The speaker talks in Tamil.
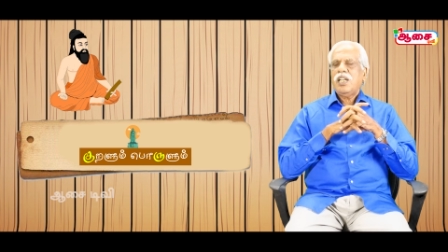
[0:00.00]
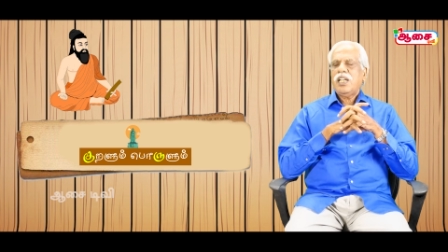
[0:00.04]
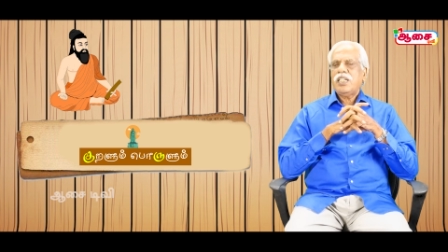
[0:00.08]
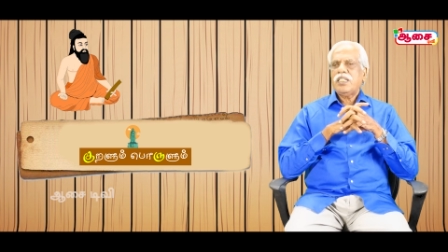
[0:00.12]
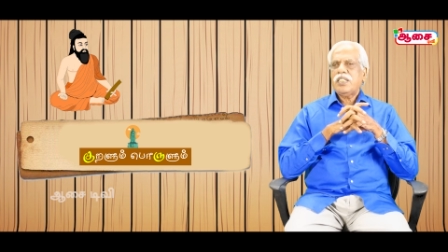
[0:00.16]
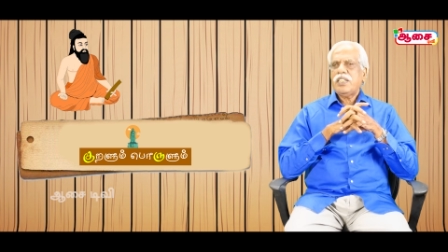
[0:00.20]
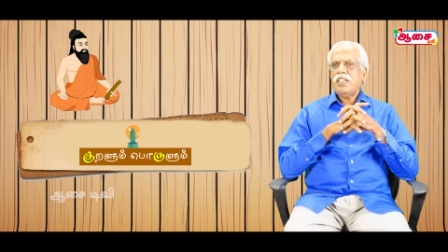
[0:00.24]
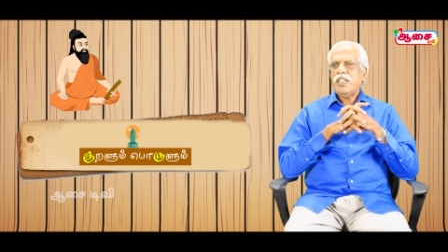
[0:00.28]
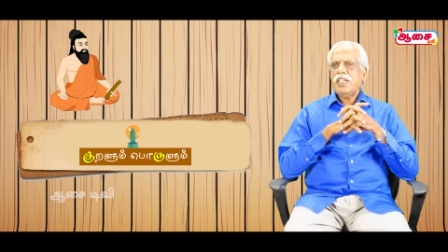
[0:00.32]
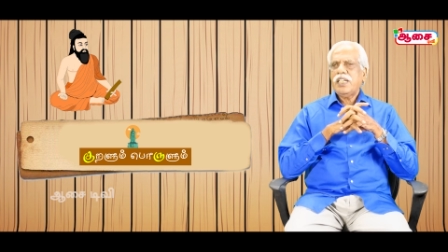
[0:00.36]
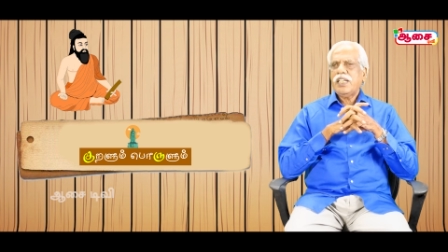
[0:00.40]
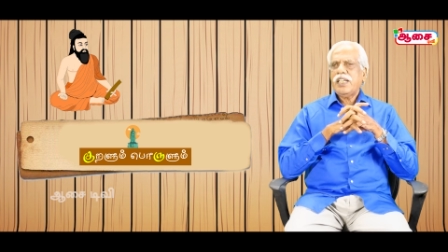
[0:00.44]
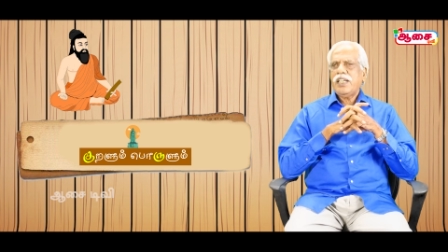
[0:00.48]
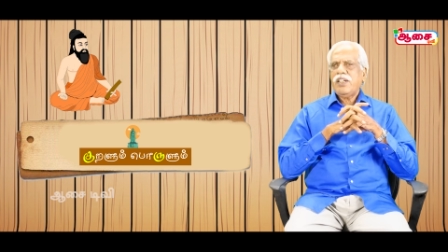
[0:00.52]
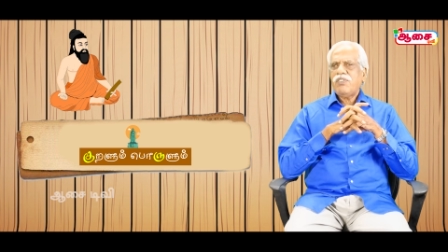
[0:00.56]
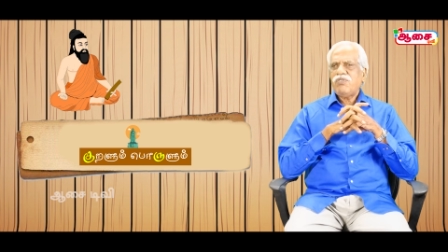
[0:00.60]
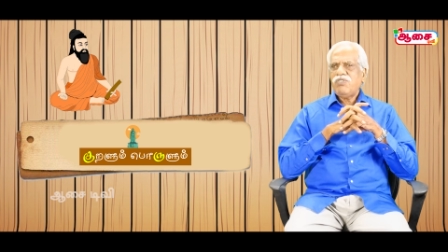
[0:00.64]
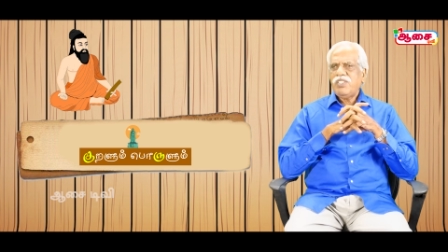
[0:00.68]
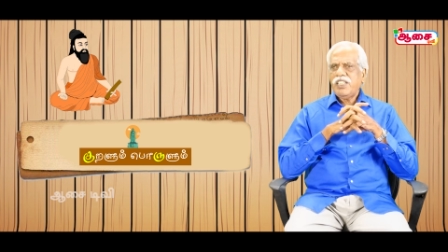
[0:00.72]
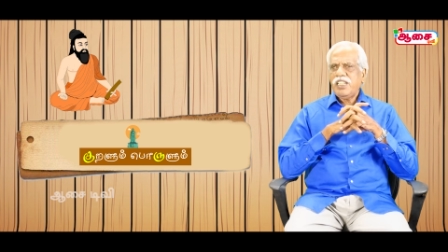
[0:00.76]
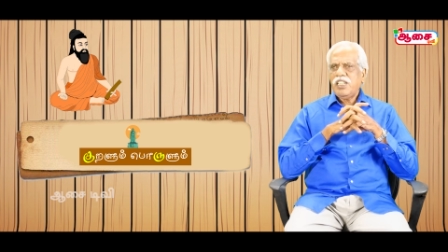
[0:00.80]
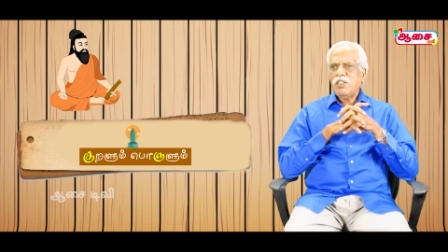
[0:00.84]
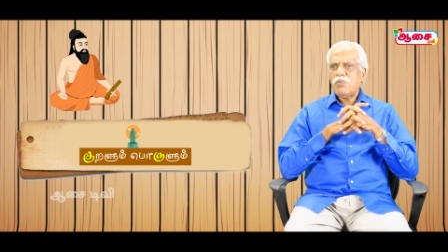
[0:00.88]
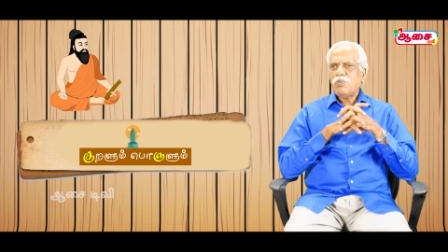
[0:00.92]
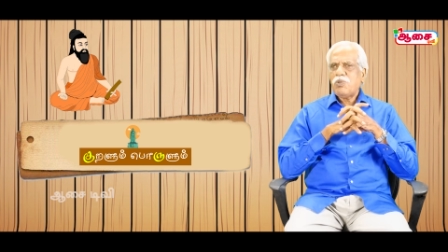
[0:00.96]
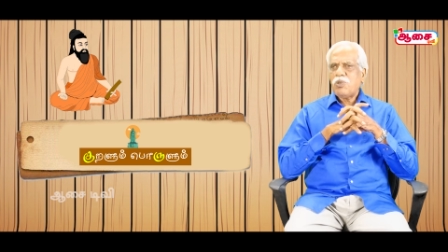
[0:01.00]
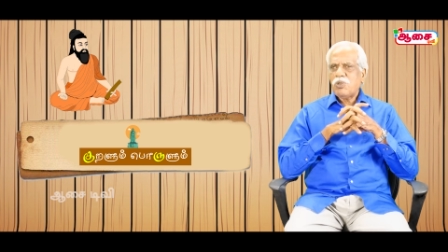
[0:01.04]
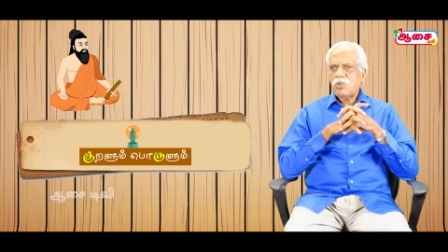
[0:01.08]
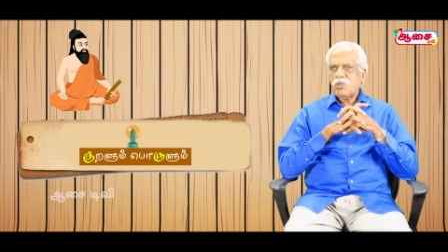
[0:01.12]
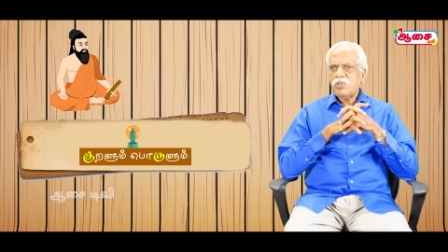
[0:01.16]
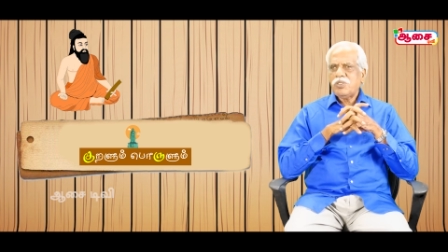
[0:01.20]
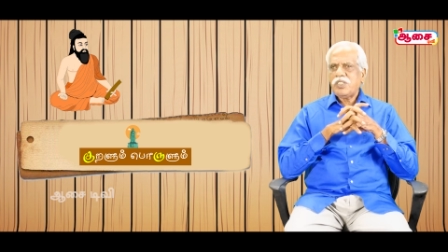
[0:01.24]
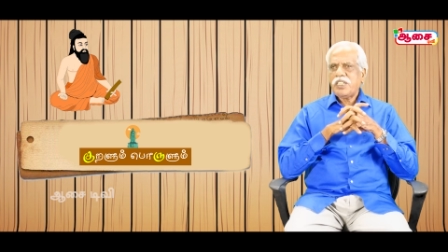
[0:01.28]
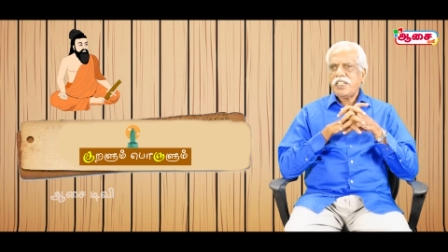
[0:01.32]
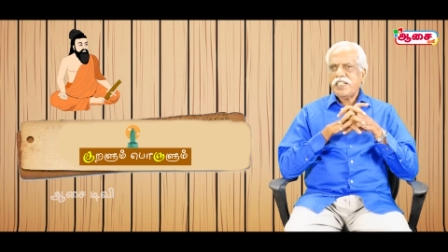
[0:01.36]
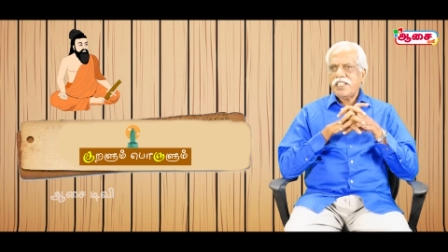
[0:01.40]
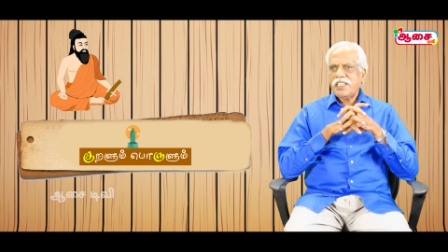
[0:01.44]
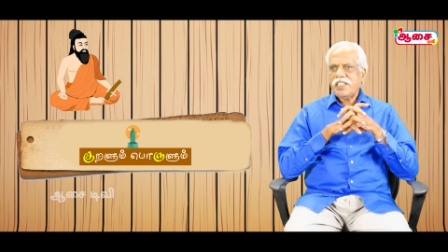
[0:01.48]
அதை நீங்கள் எஃப்டியில்
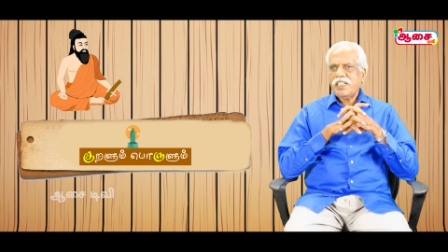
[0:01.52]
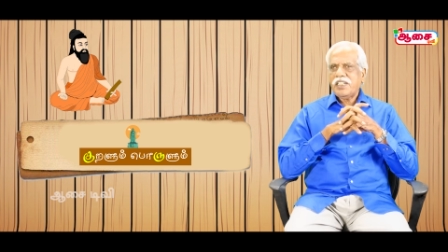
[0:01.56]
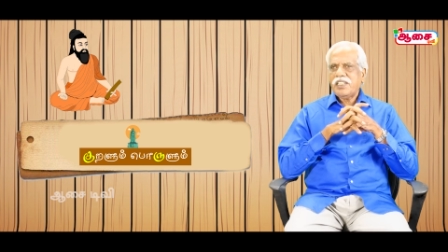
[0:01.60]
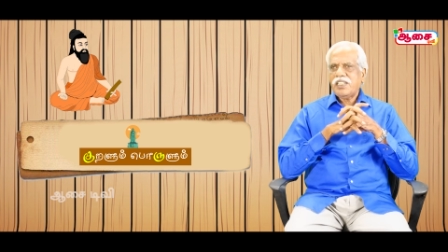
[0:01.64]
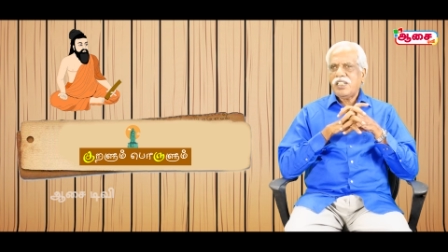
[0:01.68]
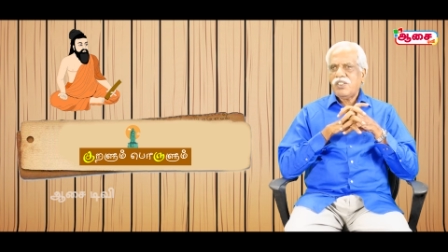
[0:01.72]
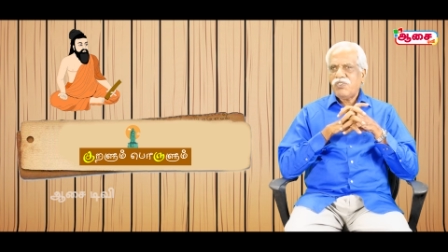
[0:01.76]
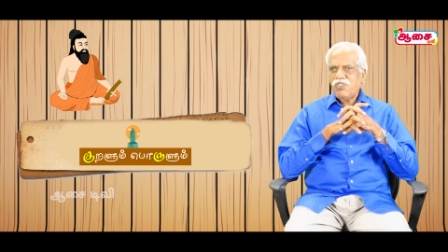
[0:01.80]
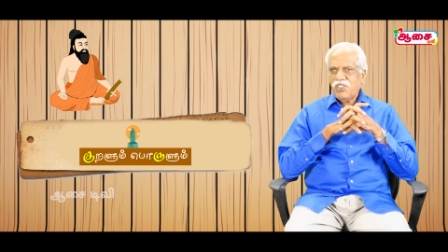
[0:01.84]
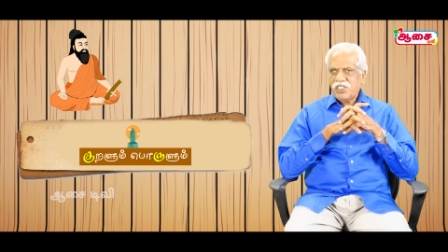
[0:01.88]
போடணும்னு நினைக்கிறீங்களா